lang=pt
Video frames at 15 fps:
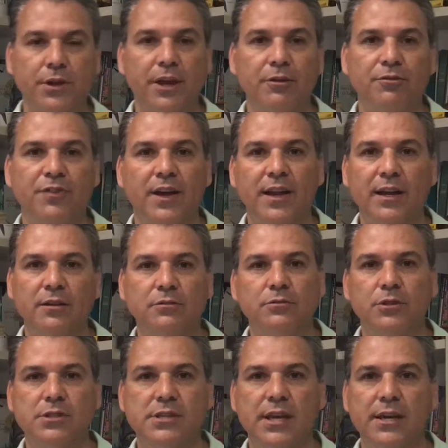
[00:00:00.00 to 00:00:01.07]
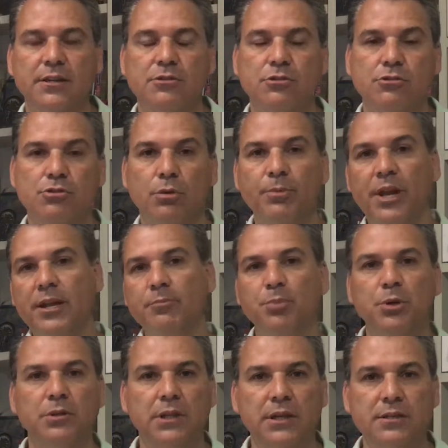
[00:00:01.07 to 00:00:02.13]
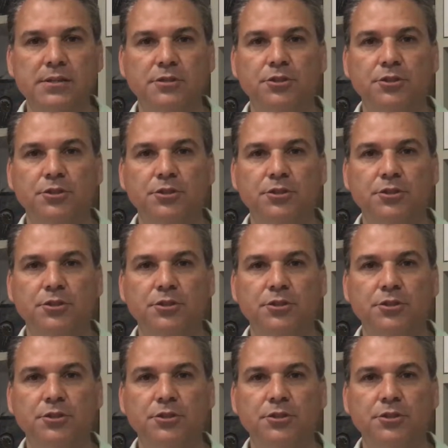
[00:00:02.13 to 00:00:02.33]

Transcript: eu quero falar com vocês sobre a importância